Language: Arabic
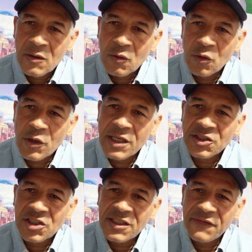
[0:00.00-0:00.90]
ولو كان
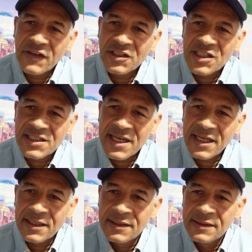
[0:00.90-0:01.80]
تجيني في
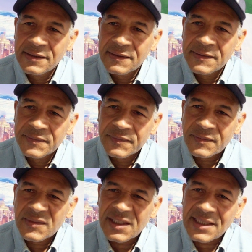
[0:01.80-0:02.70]
الجزائر
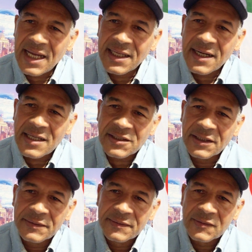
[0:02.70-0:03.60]
تقطع لي راسي
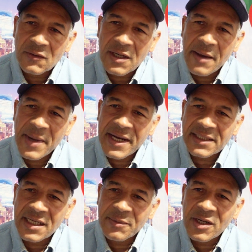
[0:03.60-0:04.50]
والله ما
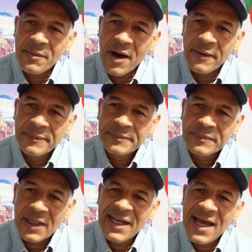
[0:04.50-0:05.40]
نعطيهم كلمة
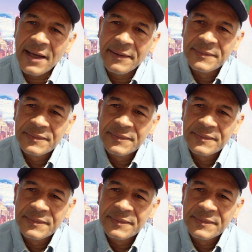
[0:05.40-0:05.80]
علاه